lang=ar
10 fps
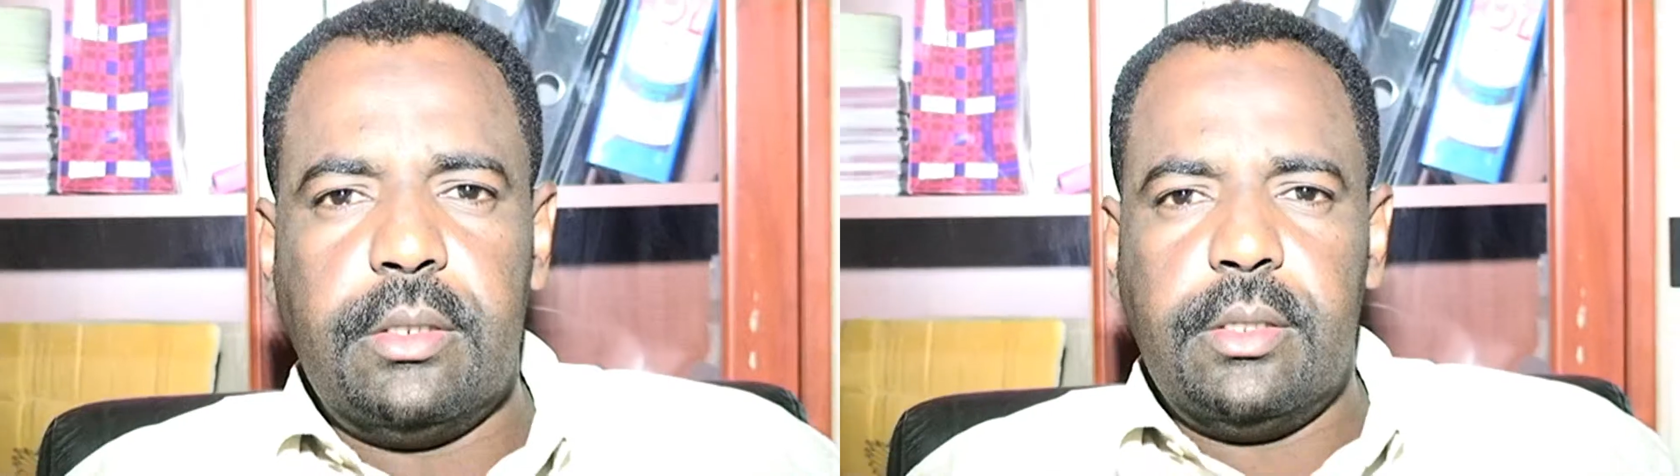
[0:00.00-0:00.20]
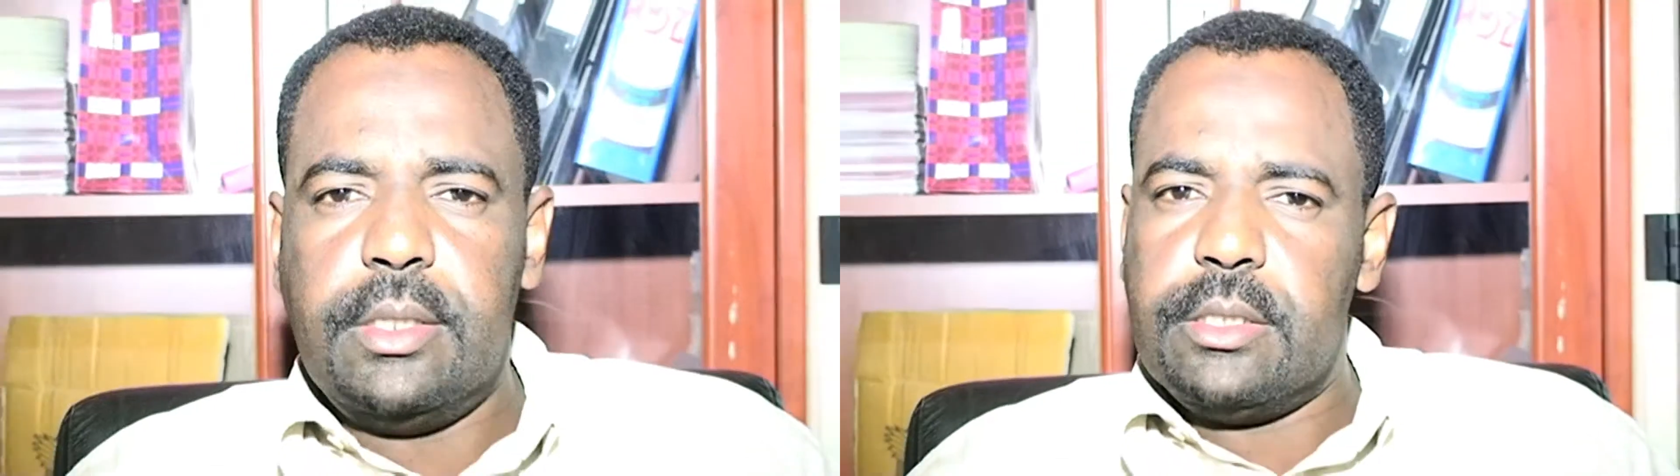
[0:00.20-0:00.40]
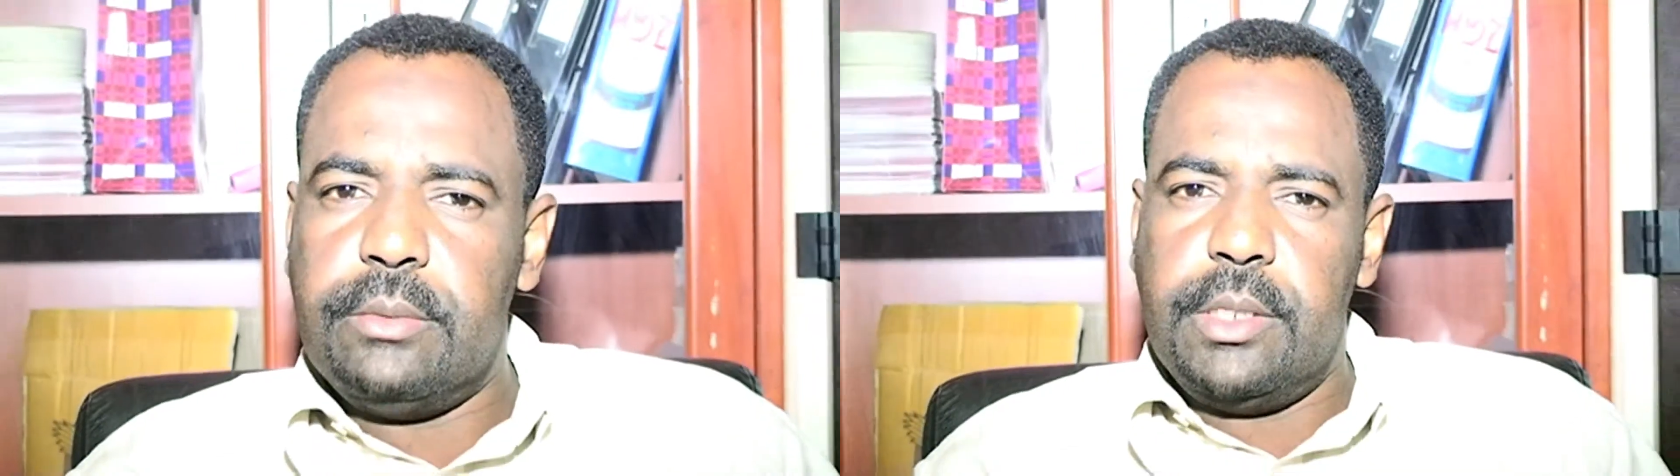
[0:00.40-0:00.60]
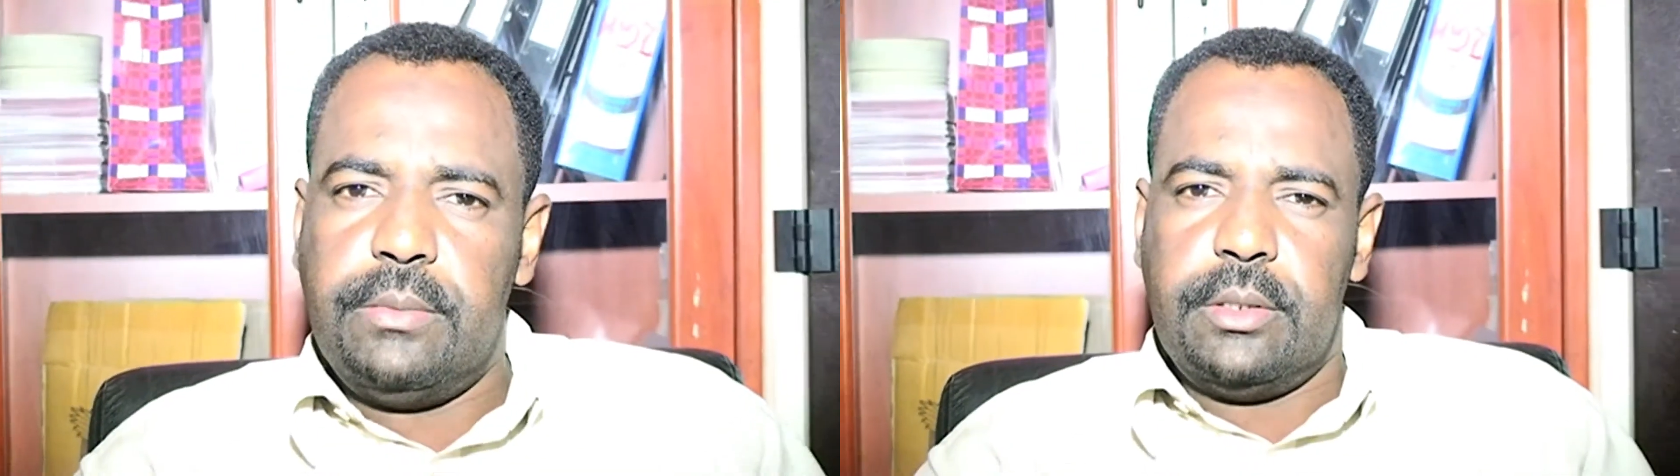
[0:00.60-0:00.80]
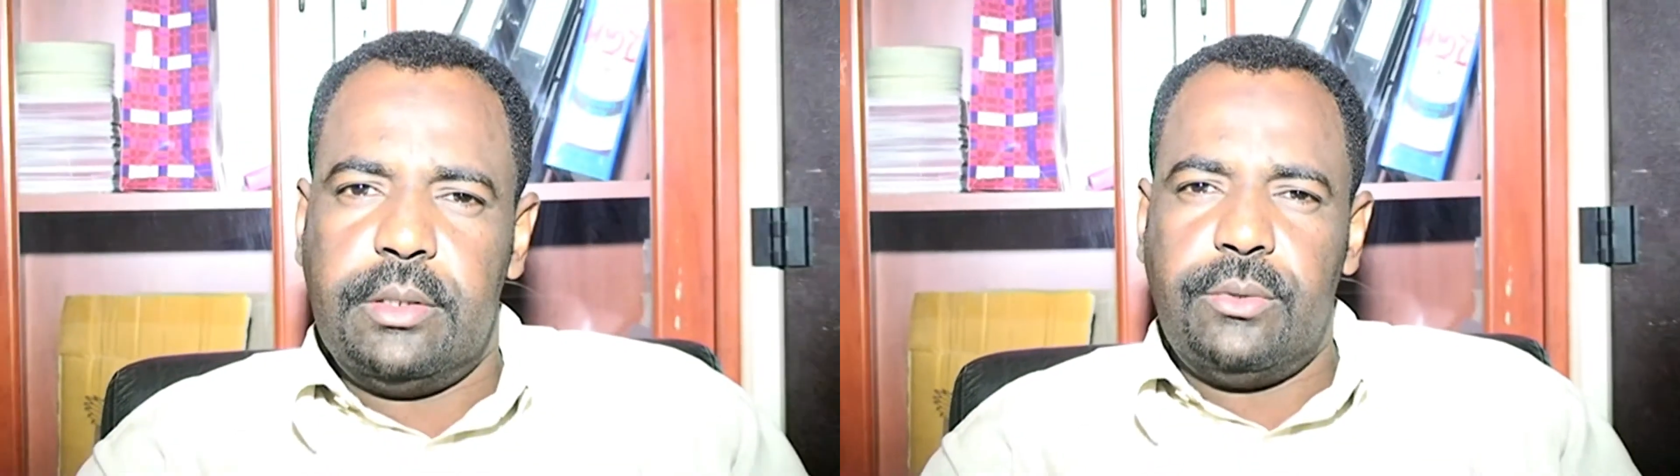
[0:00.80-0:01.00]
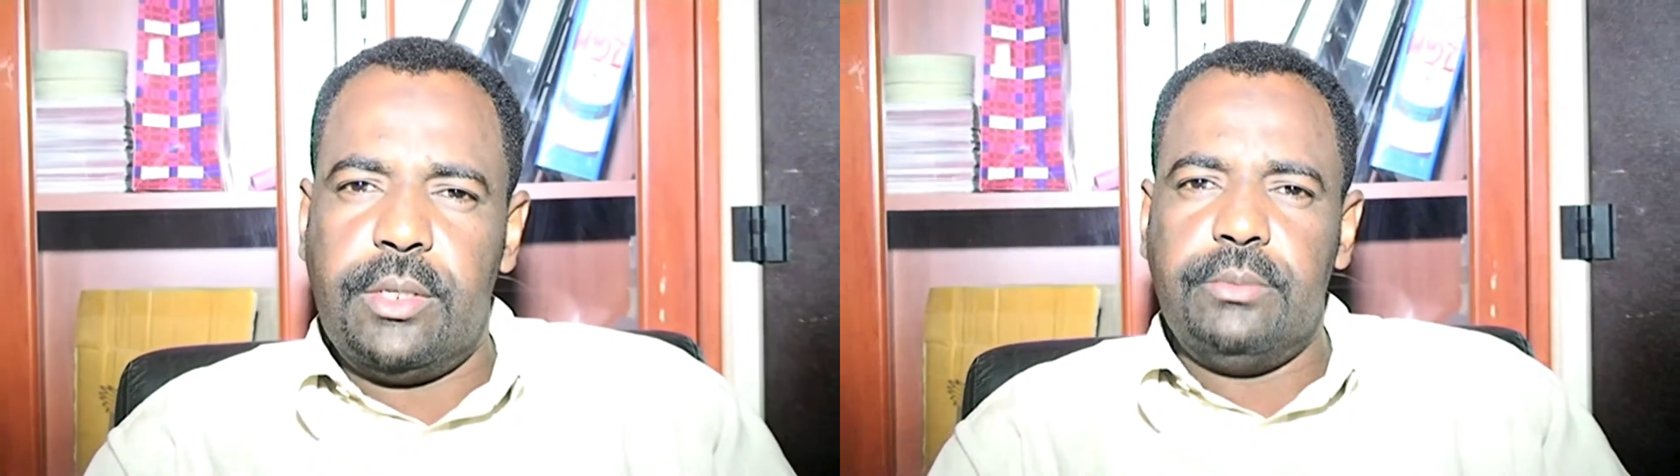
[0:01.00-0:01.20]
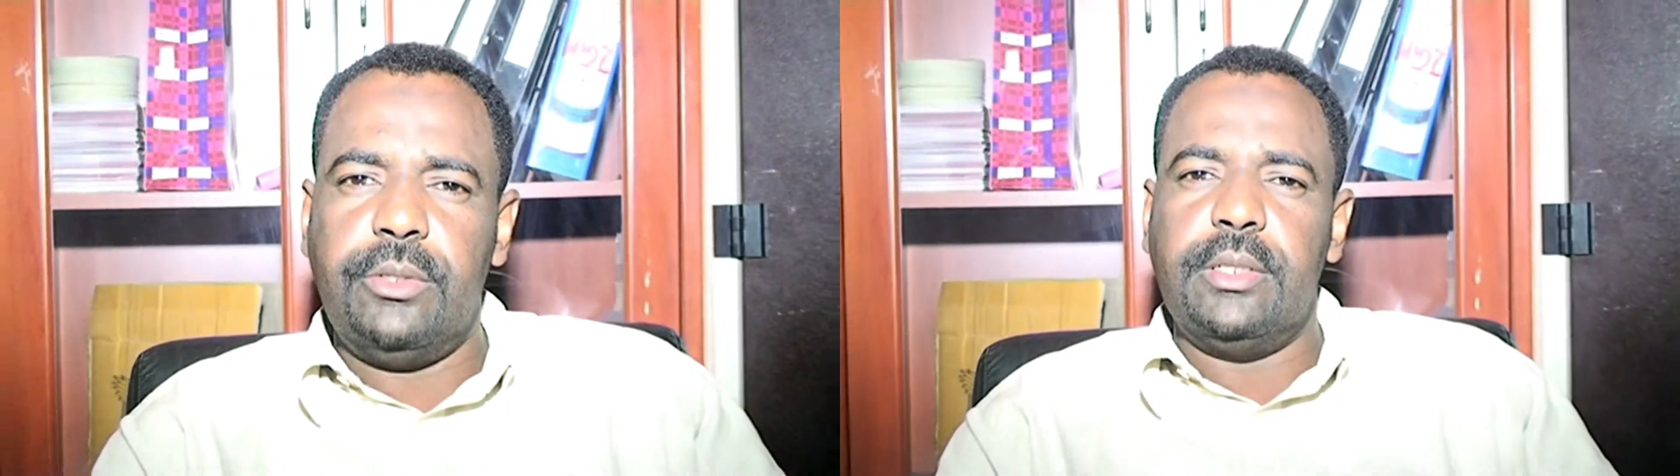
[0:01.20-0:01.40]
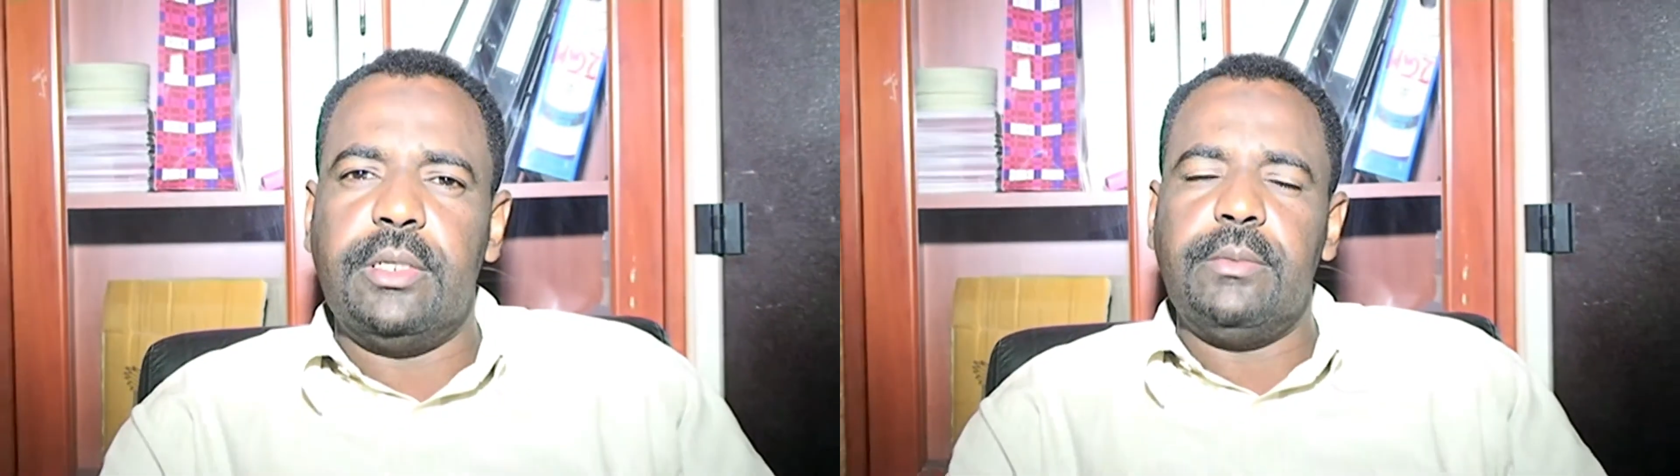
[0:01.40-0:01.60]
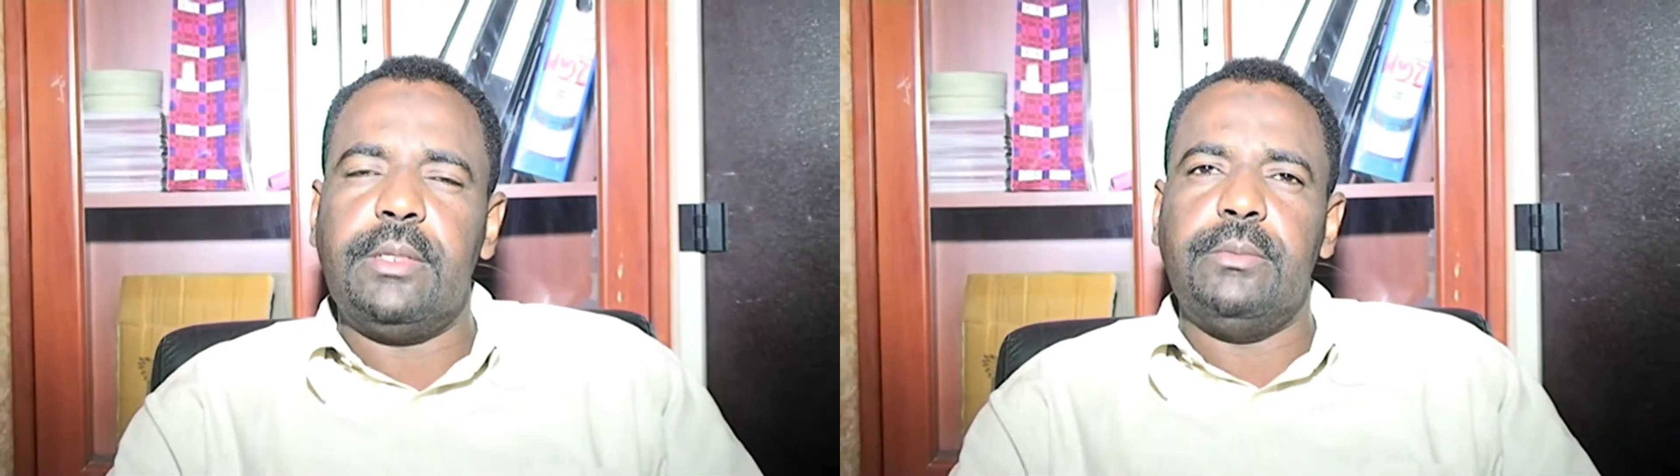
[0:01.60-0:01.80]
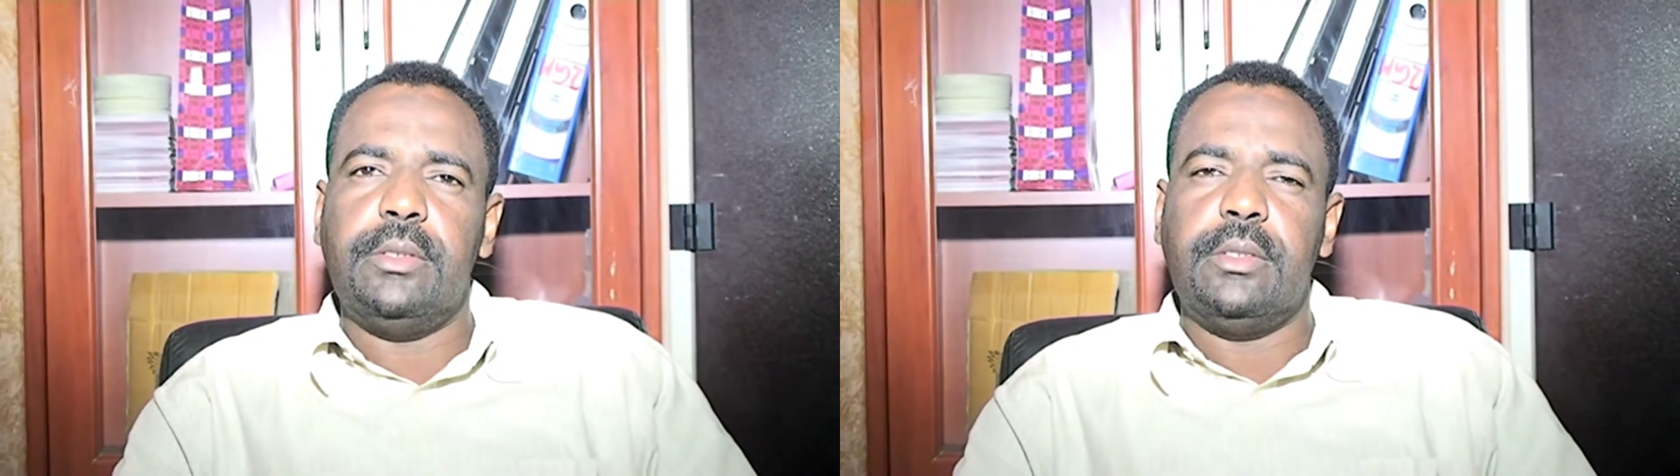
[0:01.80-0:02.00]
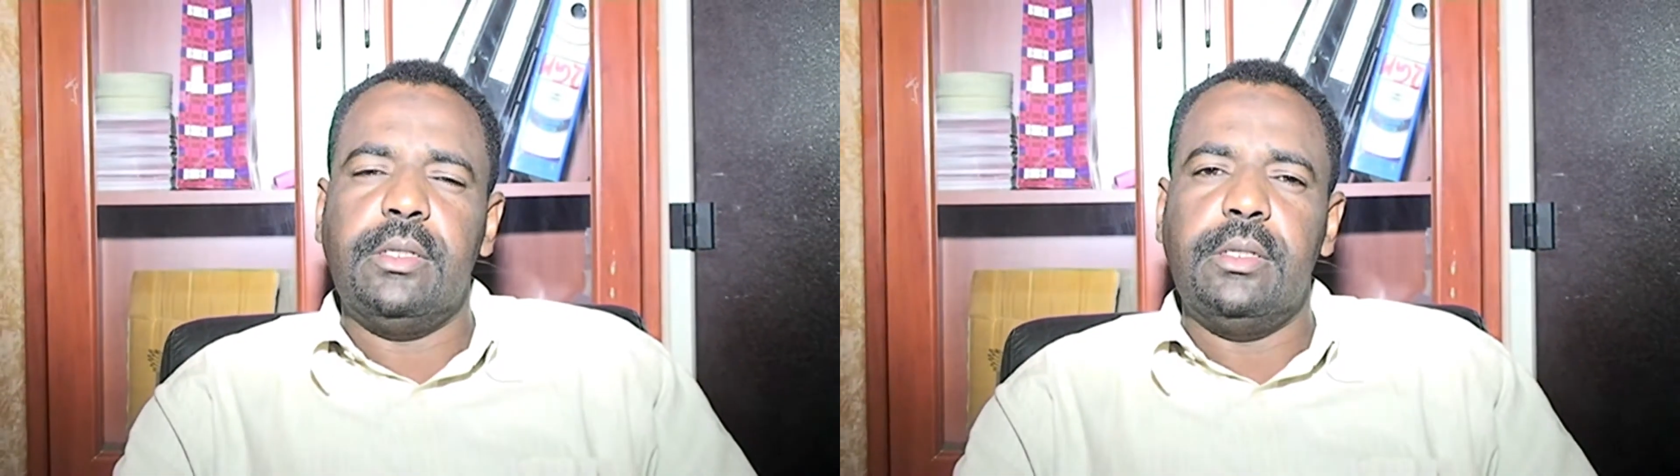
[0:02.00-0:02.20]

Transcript: الاسم آه، جمر الدولة عبد الكريم أحمد